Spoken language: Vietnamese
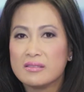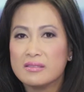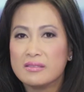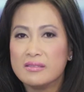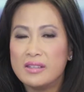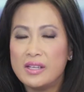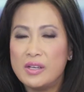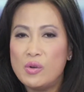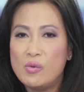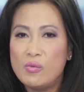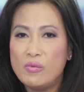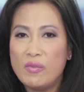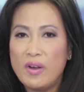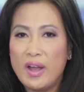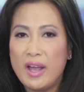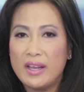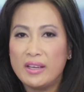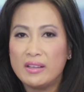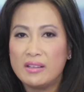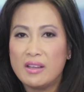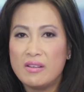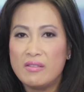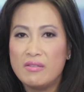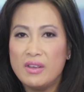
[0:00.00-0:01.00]
và đúng vậy
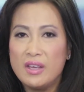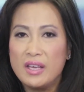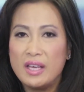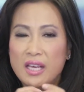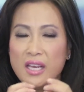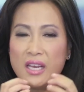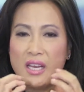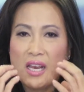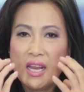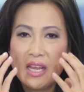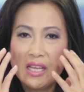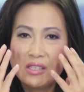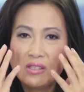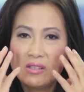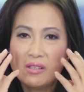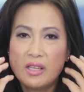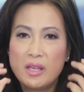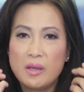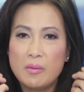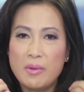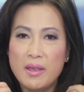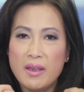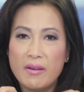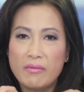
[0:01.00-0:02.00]
tại vì cái
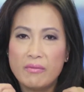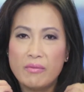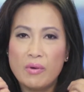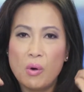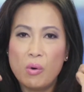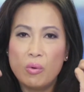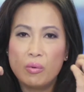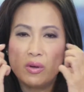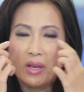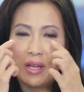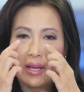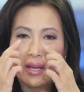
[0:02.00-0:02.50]
nasolabial fold